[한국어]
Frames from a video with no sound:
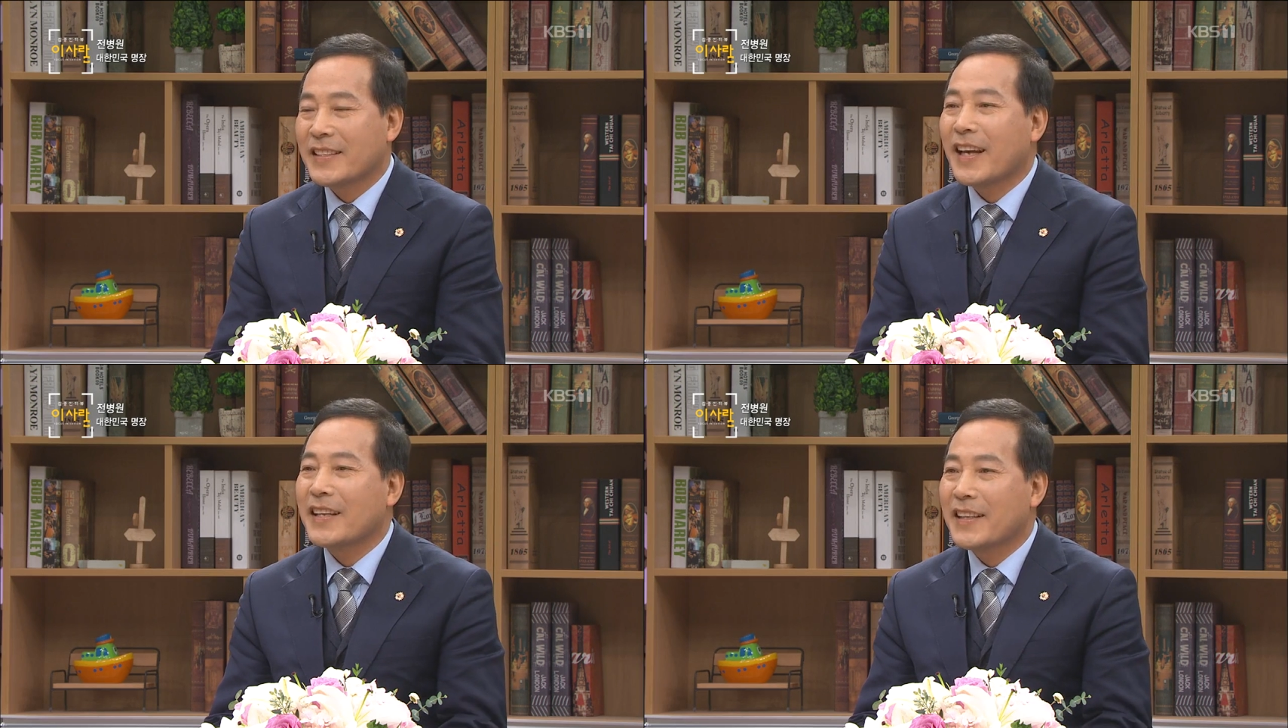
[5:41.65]

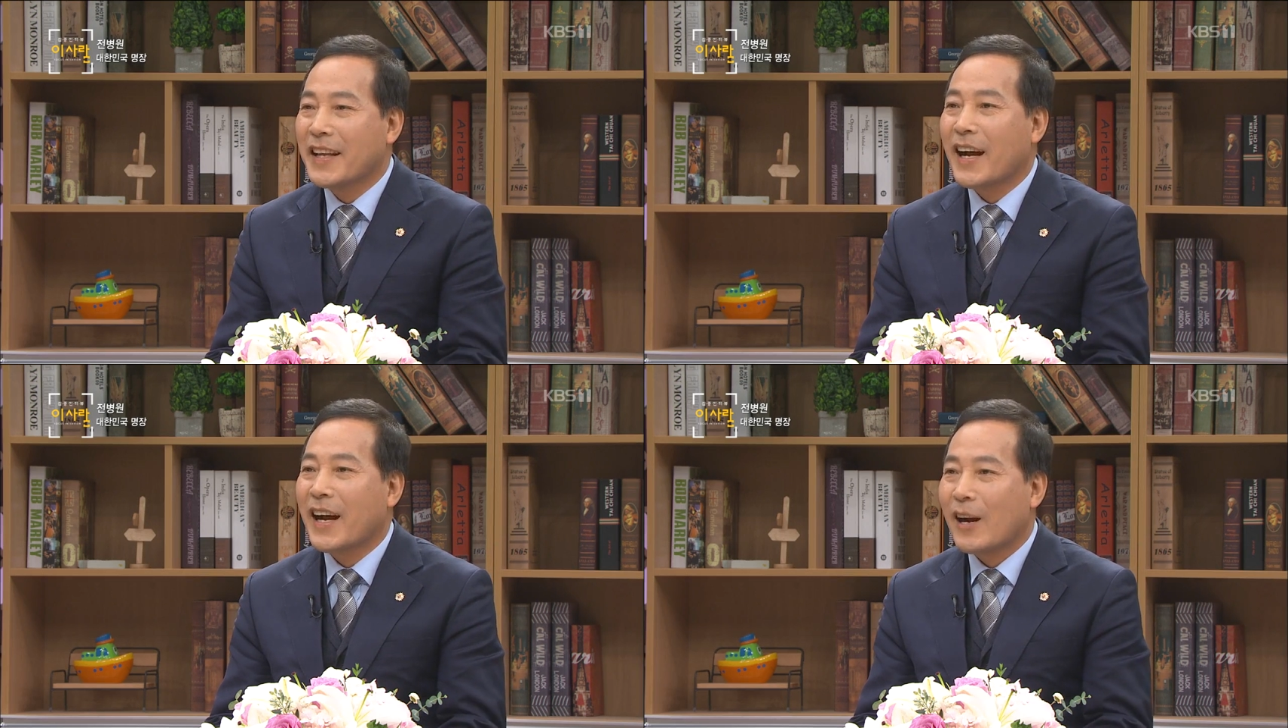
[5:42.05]
사전
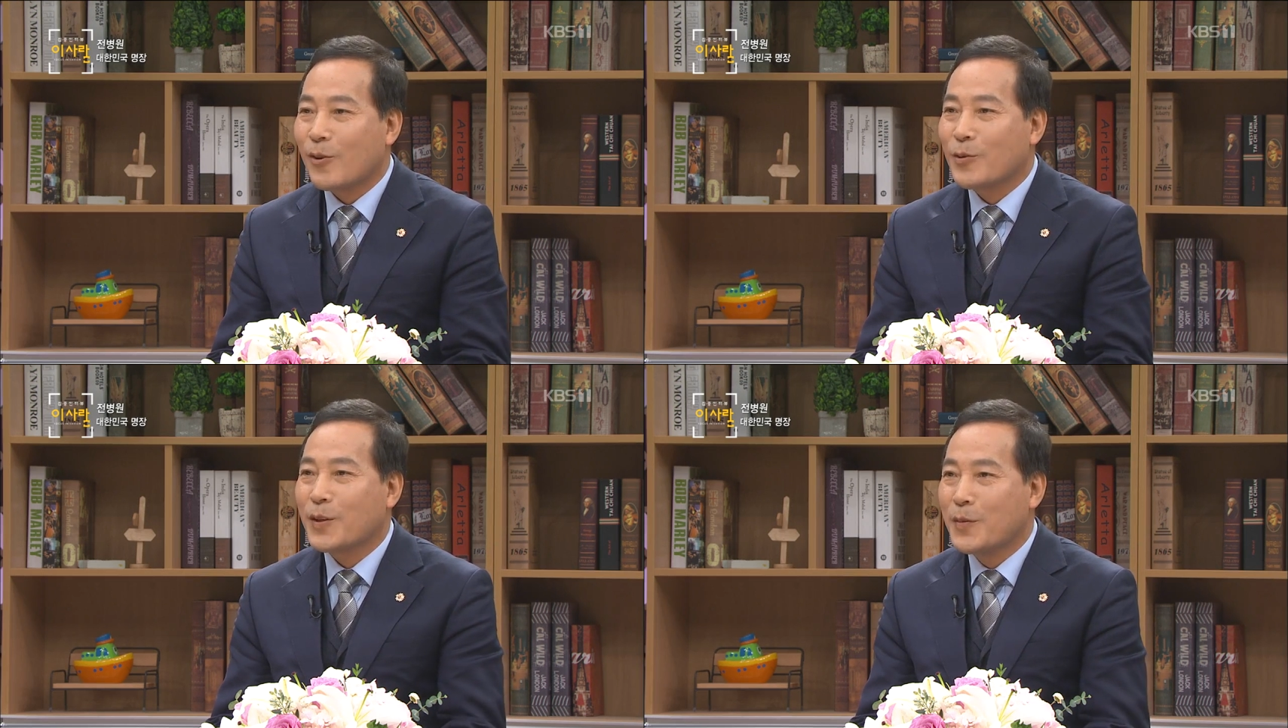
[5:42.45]

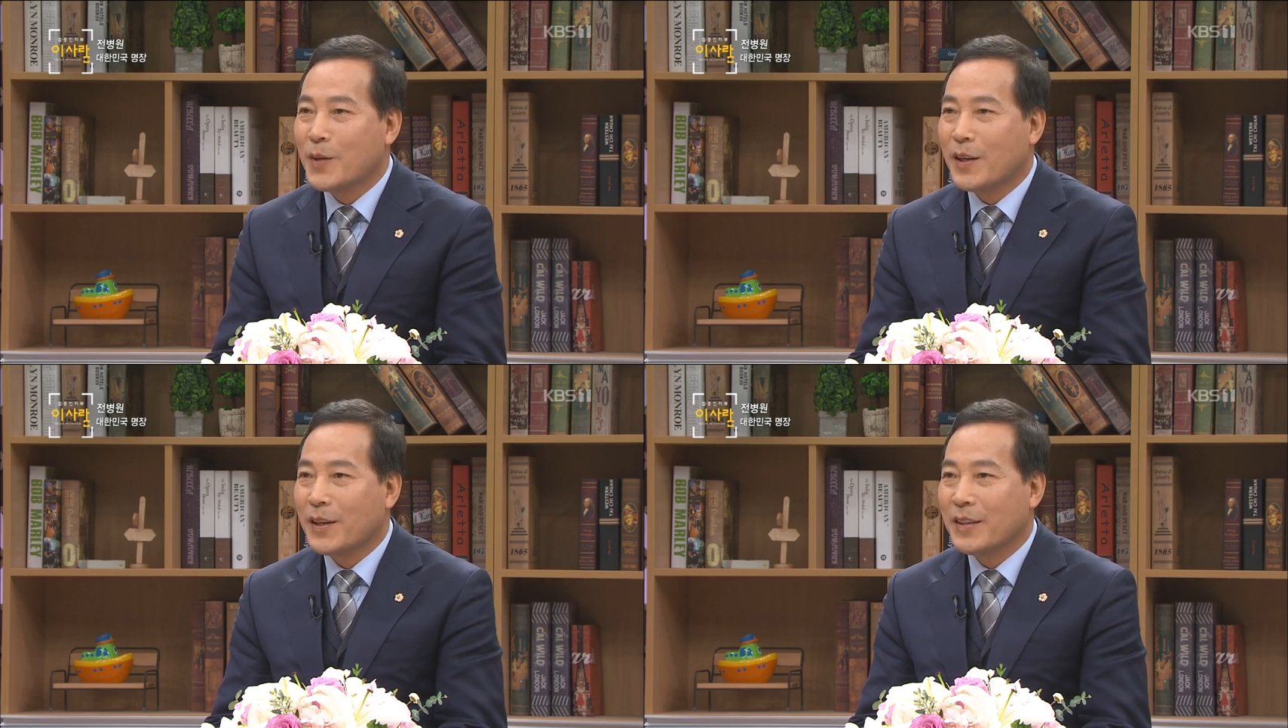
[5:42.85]
예약하고
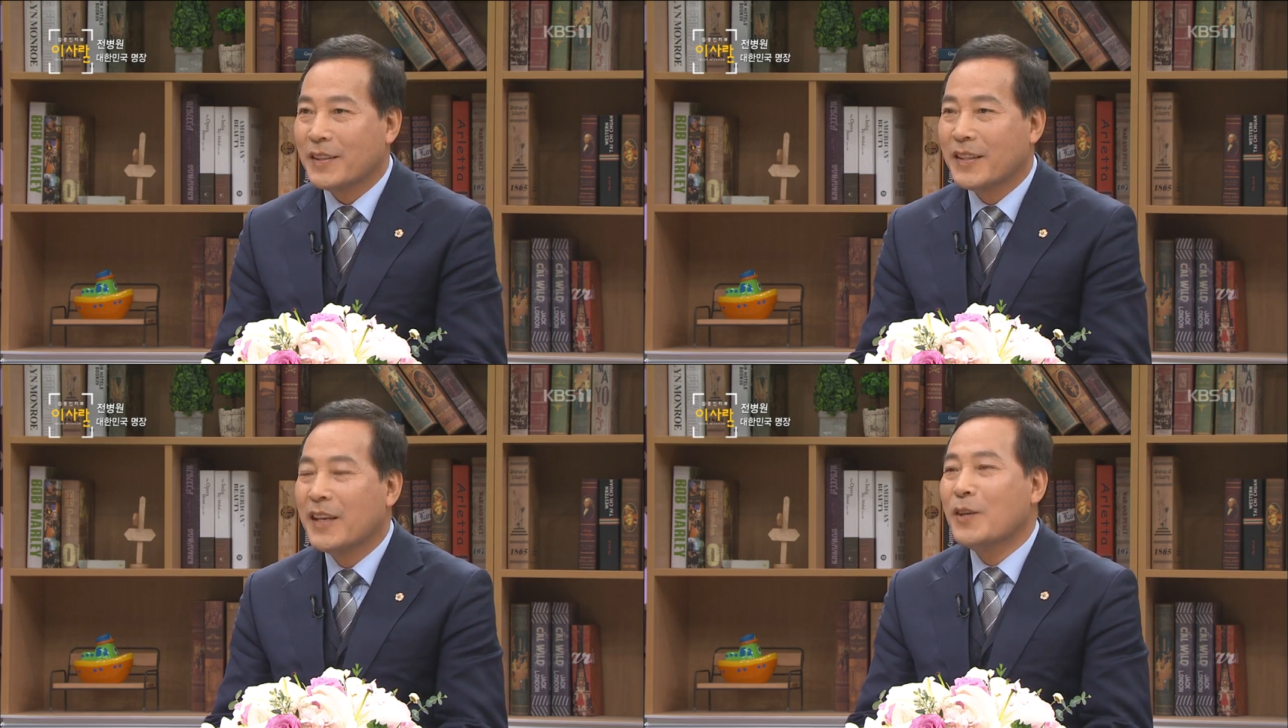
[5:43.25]
그러면
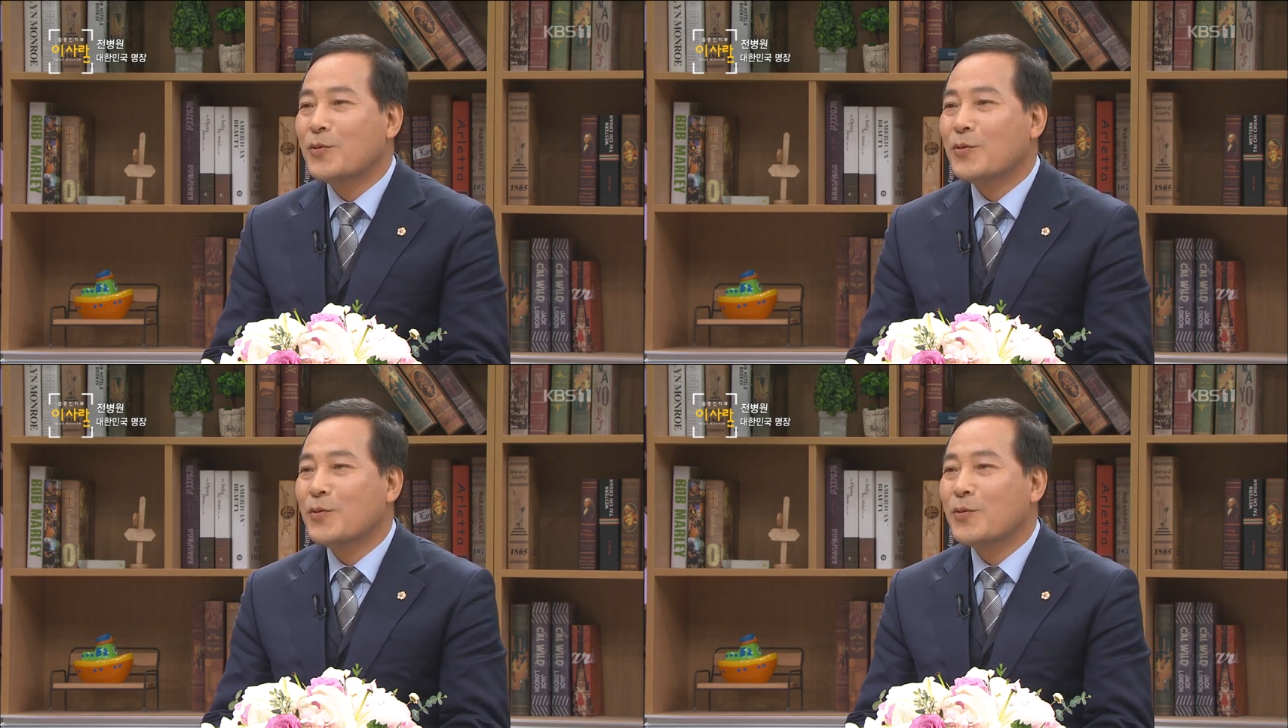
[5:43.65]
네.